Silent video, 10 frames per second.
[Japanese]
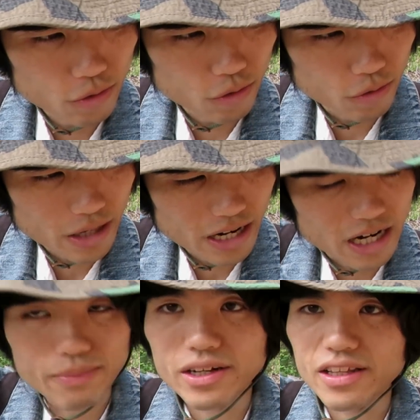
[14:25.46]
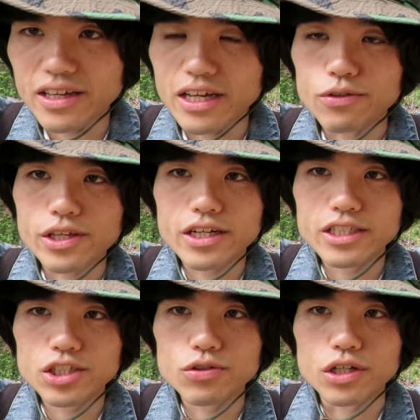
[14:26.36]
の方はあまりね、えー、といい
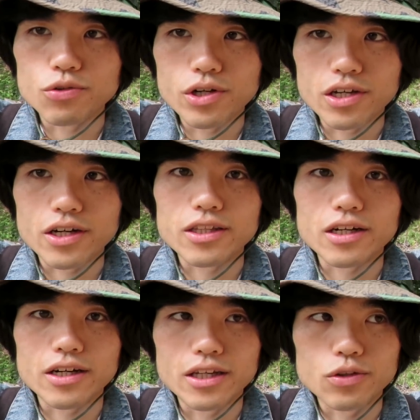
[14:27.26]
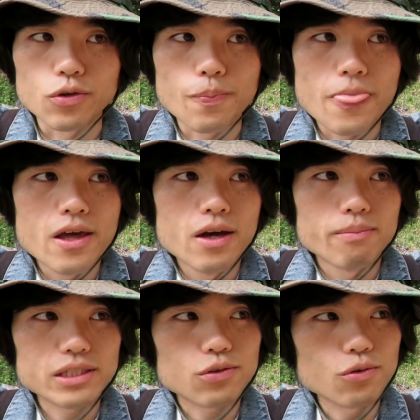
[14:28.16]
感じのが撮れなかったかなと、
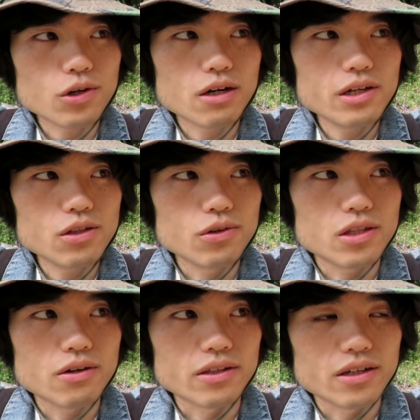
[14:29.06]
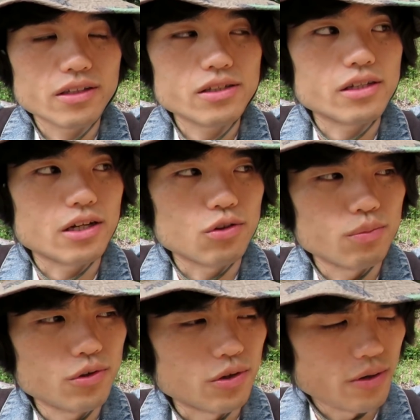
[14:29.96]
まあ、その代わりといってはなんですけれど
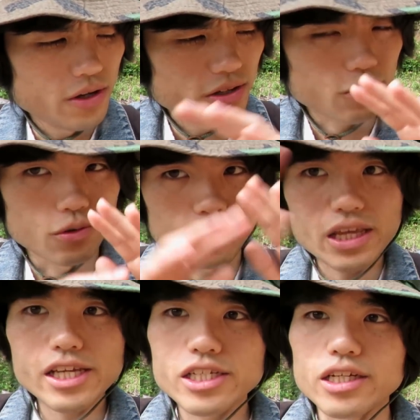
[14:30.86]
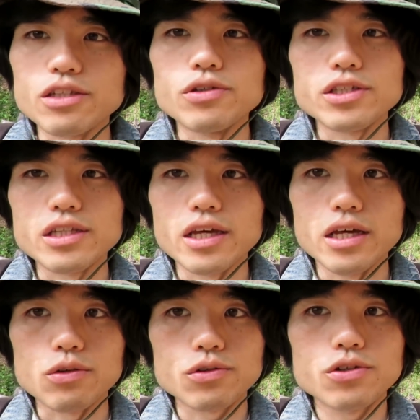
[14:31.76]
も、こうネイチャーっていうですね、
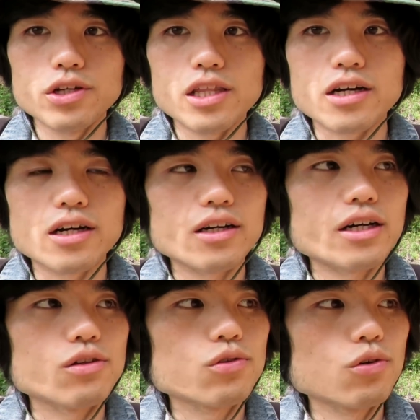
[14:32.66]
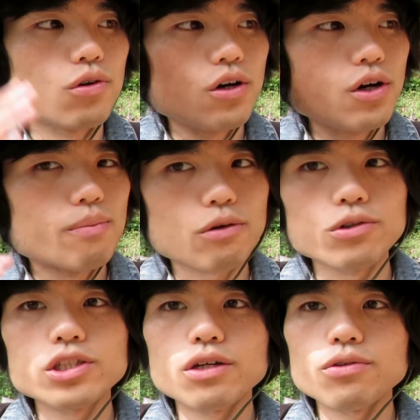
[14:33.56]
えー、とくくりで考えると、まあ、
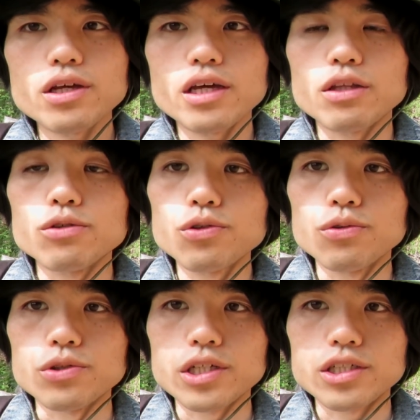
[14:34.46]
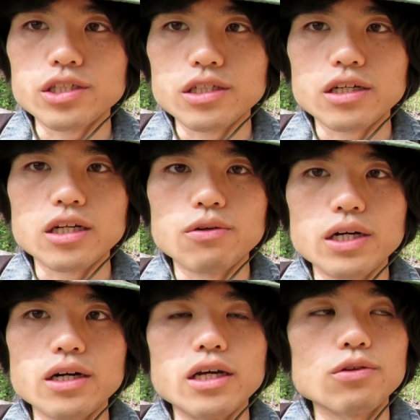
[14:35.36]
こちらのね、えー、と蝶の写真なんか
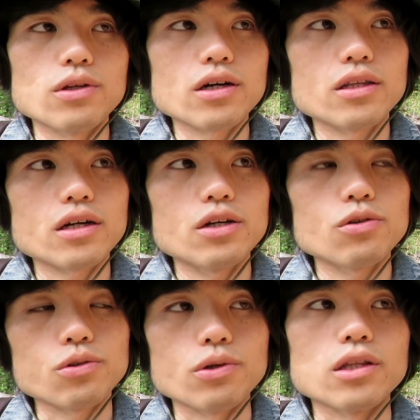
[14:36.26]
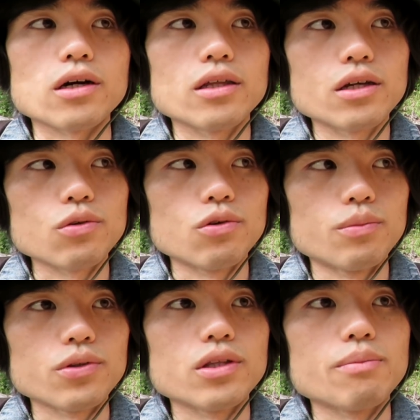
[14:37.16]
は、えー、となかなかよく撮れたかなと
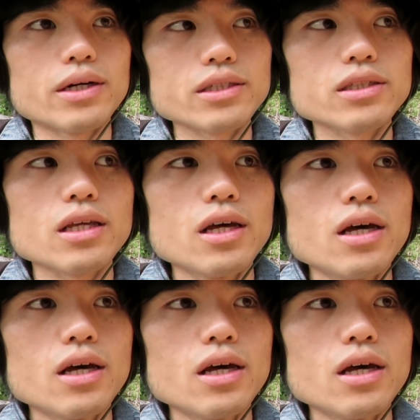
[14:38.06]
思ってます、